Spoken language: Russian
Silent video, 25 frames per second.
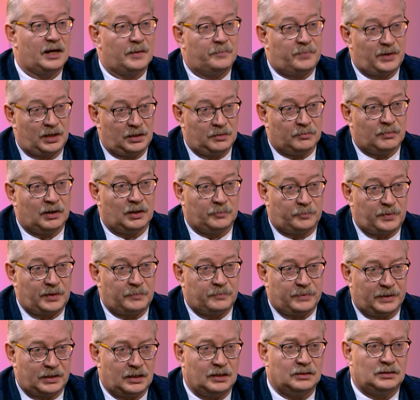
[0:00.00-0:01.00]
я принимал
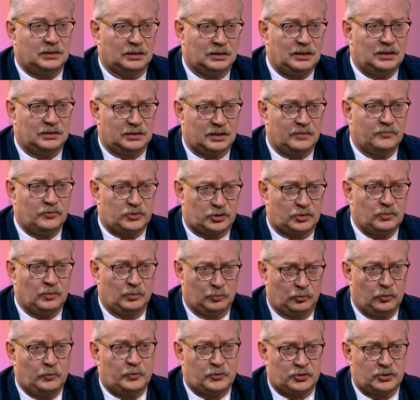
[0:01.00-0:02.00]
препараты для того,
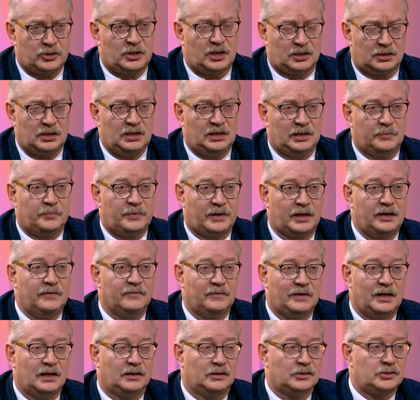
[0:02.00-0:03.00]
чтобы ну, просто это не
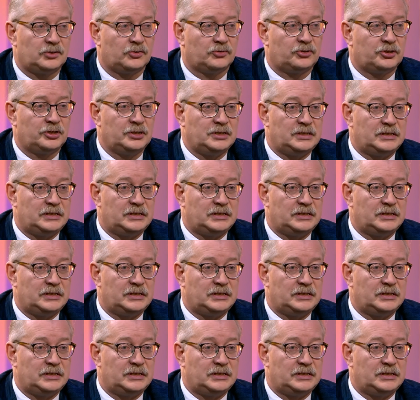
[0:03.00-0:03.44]
проявлялось очень